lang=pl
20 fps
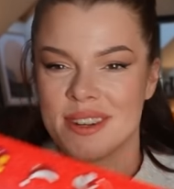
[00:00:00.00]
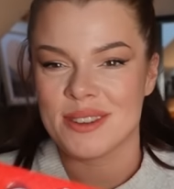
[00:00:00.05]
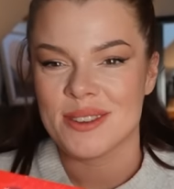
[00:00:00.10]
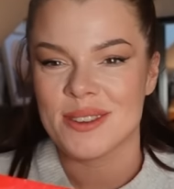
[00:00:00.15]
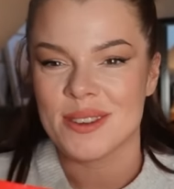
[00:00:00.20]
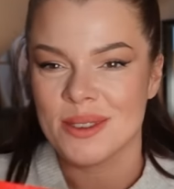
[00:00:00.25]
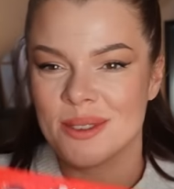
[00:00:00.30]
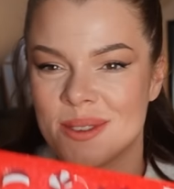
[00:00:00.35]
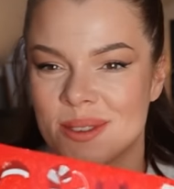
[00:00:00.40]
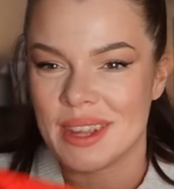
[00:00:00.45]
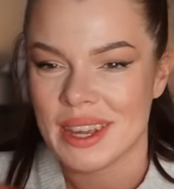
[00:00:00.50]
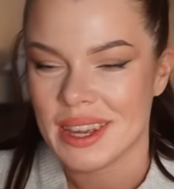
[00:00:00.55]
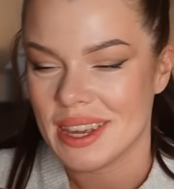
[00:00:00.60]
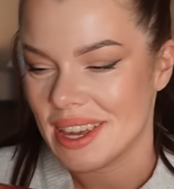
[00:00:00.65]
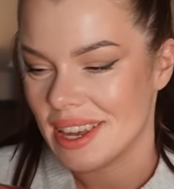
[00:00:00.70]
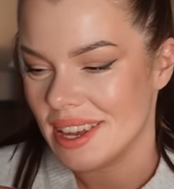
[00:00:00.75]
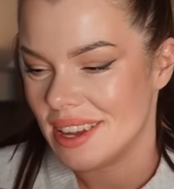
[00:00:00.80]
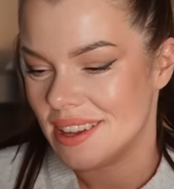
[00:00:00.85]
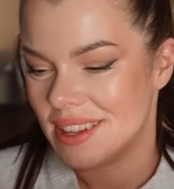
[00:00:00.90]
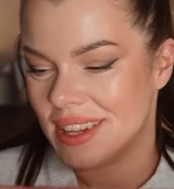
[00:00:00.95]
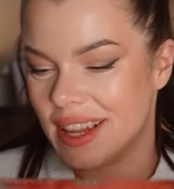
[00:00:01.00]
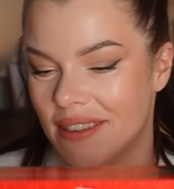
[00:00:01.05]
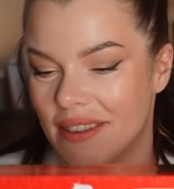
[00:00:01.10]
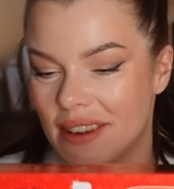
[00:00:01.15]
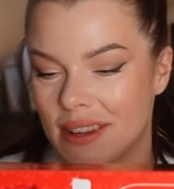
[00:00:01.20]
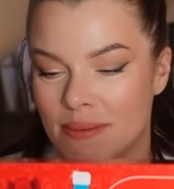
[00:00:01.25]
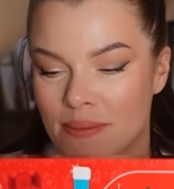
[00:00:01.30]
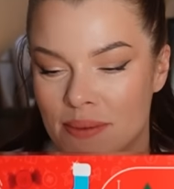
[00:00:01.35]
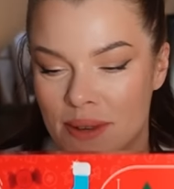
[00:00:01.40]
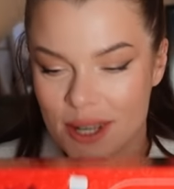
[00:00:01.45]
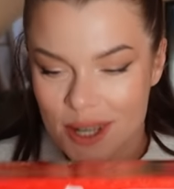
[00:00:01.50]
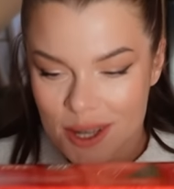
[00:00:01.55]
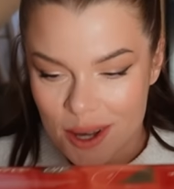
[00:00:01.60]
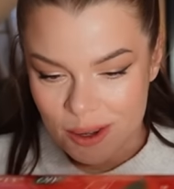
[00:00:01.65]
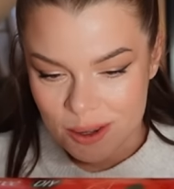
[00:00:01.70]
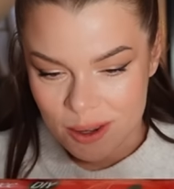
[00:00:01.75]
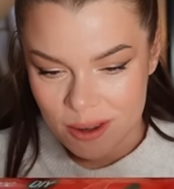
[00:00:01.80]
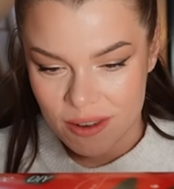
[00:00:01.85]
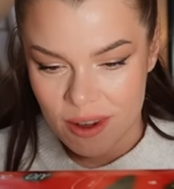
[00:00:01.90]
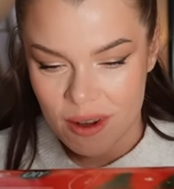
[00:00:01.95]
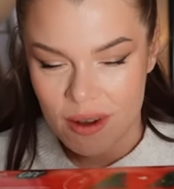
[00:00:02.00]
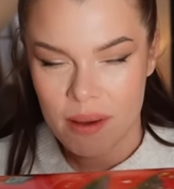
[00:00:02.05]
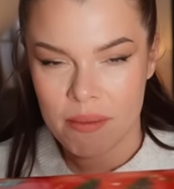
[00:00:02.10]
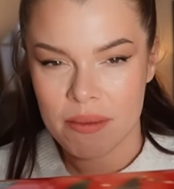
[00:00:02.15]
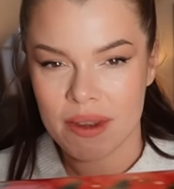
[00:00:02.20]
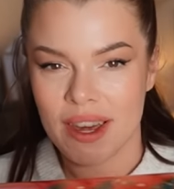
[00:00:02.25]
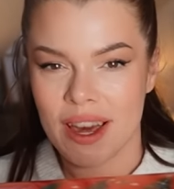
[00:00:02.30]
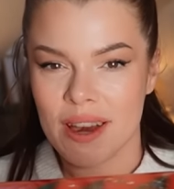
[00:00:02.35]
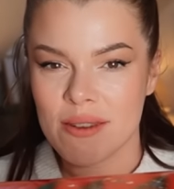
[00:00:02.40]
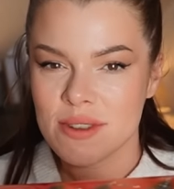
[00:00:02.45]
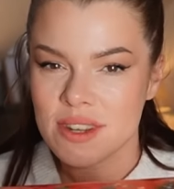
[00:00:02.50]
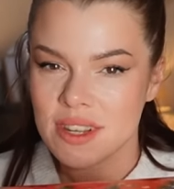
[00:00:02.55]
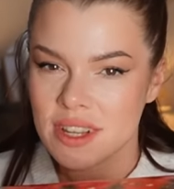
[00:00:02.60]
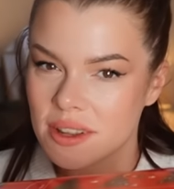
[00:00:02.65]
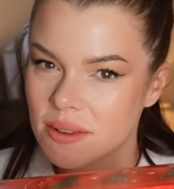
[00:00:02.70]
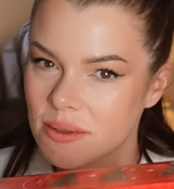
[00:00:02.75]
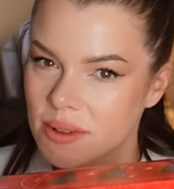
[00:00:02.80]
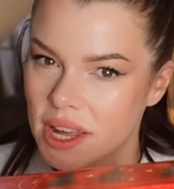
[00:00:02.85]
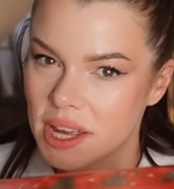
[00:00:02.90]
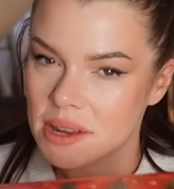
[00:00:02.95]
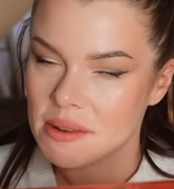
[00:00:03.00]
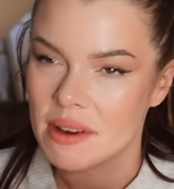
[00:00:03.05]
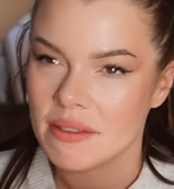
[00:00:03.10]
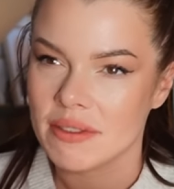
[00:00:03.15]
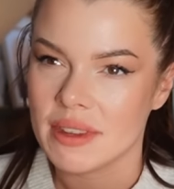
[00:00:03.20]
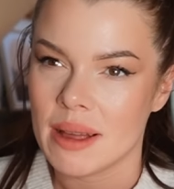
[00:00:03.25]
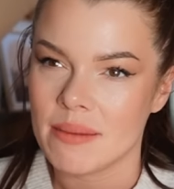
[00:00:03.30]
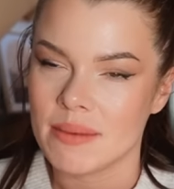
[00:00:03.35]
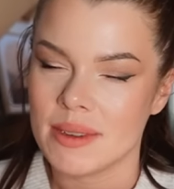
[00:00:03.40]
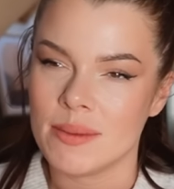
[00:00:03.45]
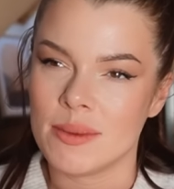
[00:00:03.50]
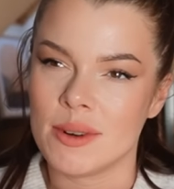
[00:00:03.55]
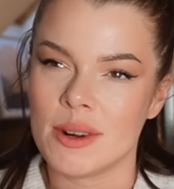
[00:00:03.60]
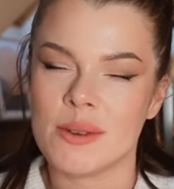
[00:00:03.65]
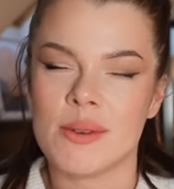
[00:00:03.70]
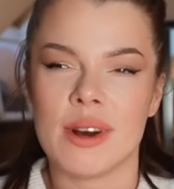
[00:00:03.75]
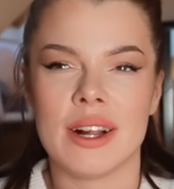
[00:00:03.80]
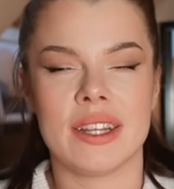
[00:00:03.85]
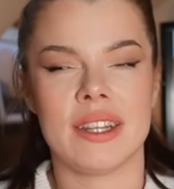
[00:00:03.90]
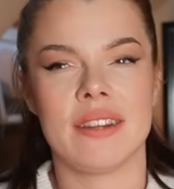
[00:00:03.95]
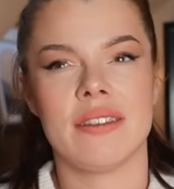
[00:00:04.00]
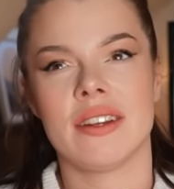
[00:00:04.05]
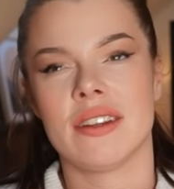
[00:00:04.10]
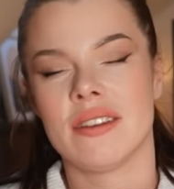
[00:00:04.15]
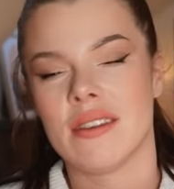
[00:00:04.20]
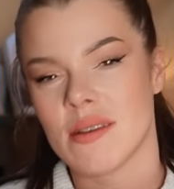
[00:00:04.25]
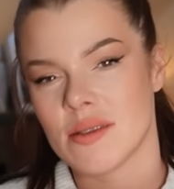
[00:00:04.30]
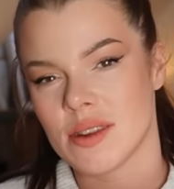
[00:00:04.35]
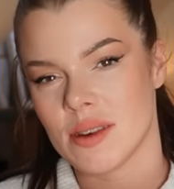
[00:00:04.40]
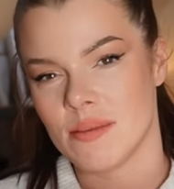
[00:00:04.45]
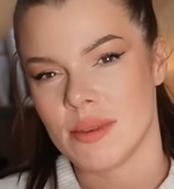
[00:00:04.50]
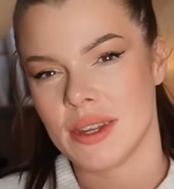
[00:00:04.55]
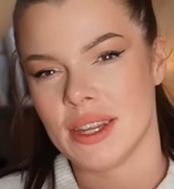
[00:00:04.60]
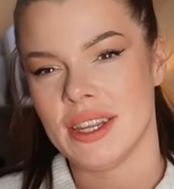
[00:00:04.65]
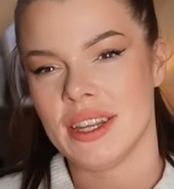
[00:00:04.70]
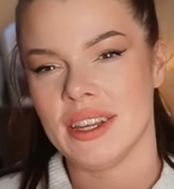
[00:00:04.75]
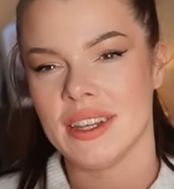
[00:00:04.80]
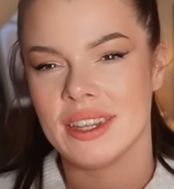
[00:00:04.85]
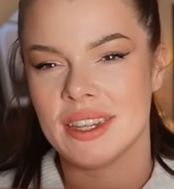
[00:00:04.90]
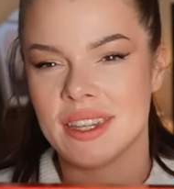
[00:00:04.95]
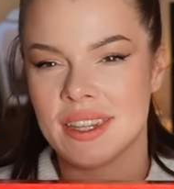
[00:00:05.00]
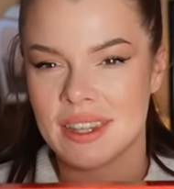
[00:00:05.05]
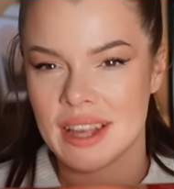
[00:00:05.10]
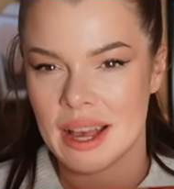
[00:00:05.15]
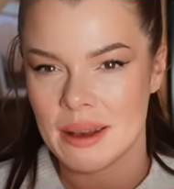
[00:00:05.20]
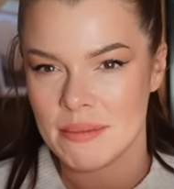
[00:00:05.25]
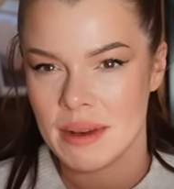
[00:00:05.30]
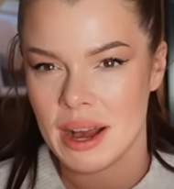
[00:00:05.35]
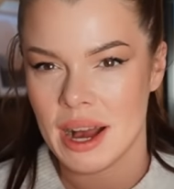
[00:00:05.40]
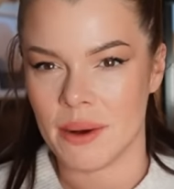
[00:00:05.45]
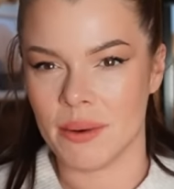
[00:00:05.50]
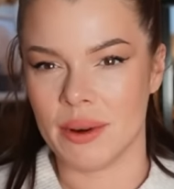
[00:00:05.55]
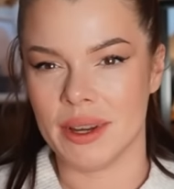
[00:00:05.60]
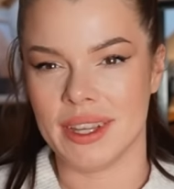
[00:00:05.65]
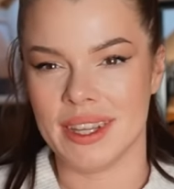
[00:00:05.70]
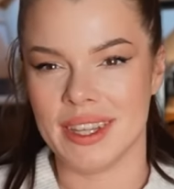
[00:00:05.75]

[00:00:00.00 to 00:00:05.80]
rzecz, którą tutaj e, dla Was przygotowałam, ja już się na nią czaiłam w tamtym roku, ale stwierdziłam, że Miki jest za mały.